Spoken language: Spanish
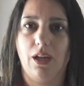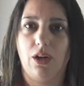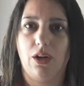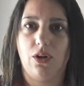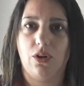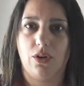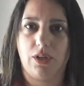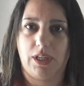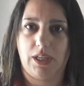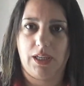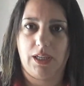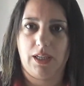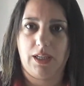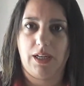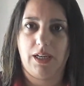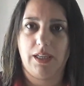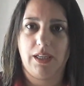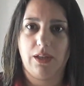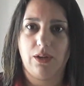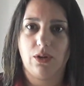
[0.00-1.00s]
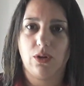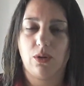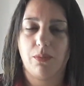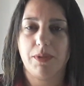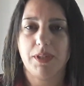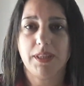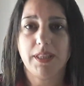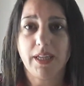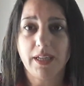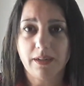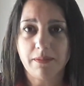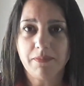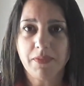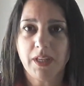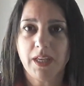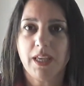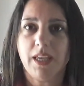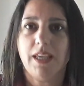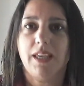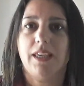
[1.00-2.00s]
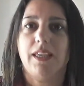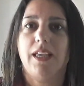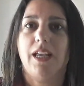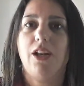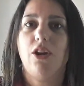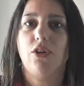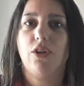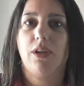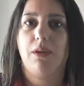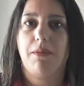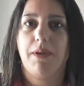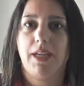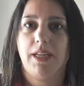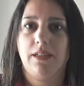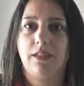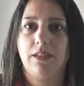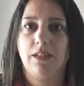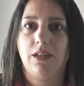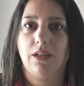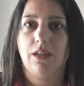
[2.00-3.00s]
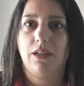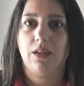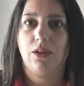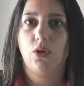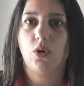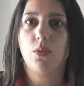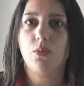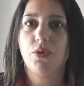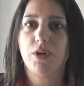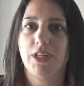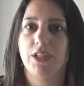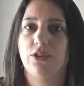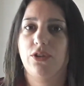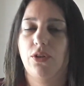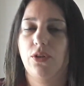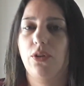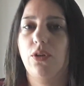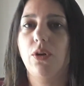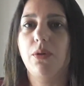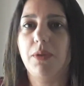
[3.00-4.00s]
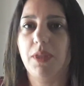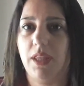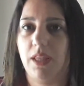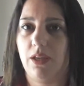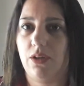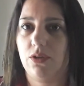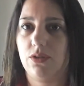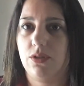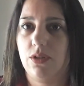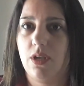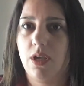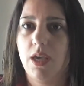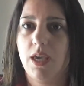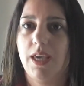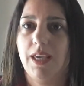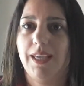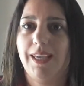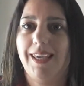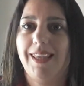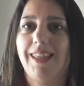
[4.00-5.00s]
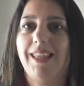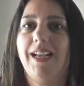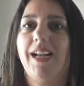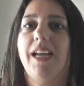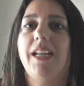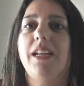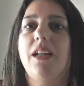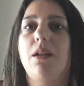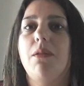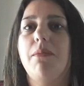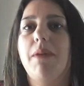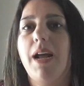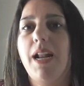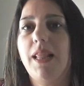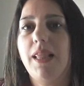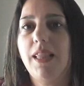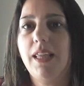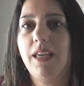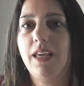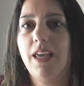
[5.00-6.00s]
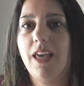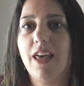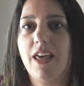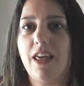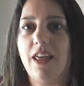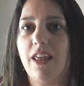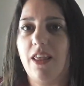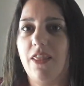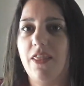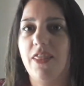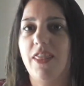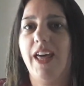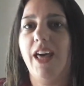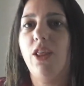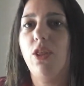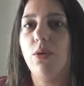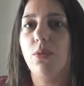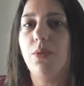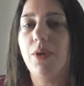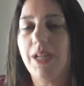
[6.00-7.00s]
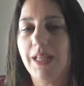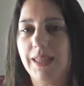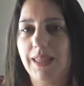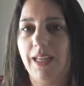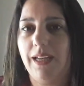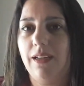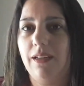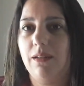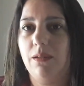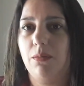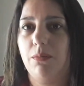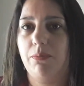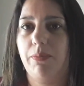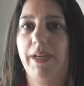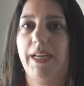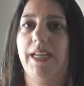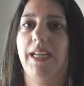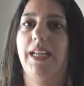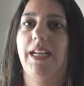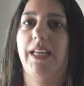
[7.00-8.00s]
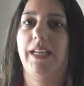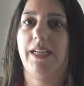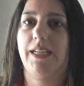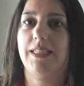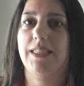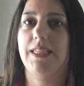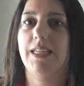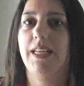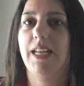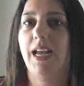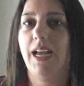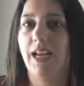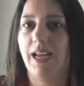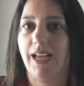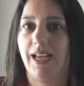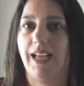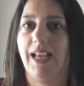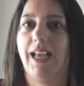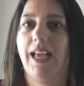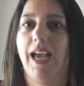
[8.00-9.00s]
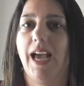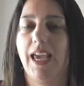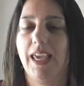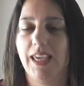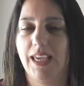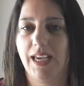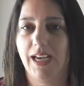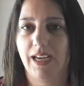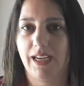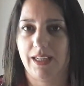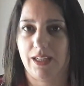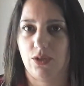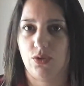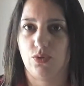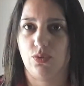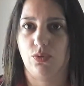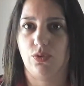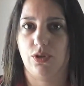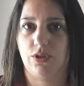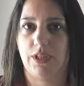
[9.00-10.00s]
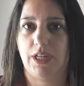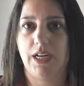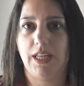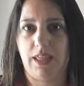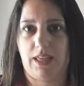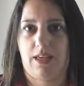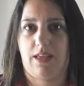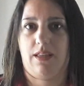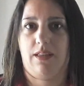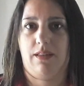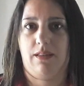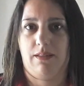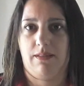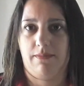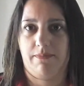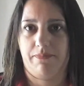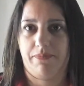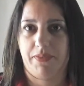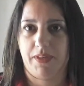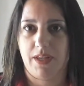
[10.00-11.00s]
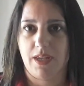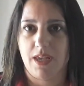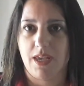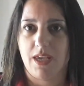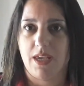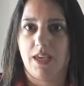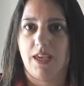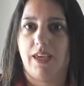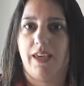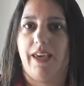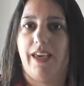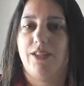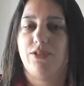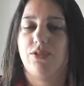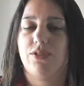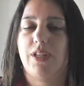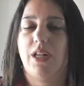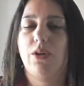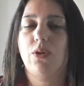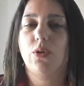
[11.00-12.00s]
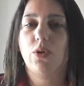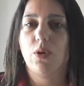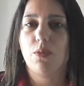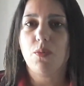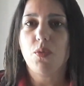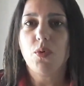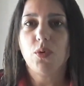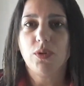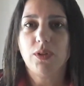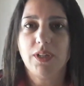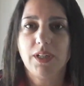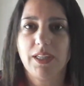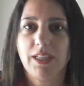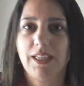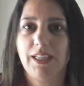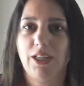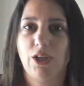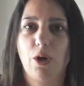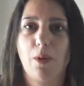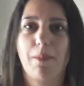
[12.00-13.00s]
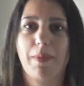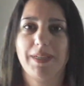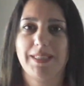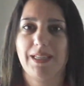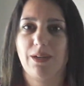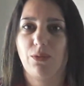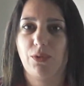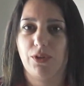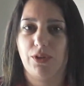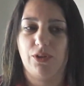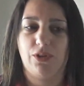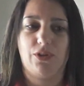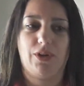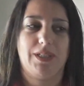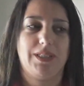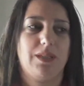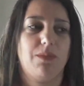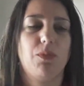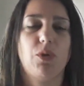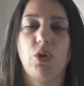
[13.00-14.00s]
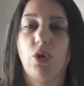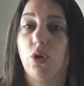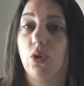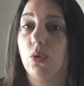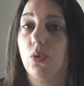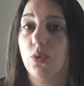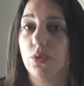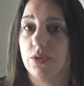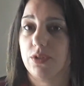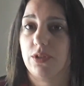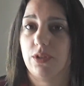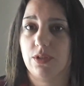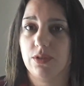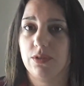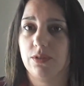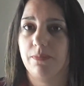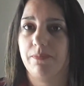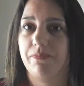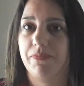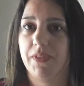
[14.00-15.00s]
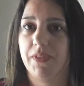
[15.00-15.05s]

lo que les quiero comentar y es lo que ven común en todos los videos, que dejan el balde dado vuelta para que la resina caiga en su totalidad. Eso es algo común y nos pasa cuando hacemos los cursos.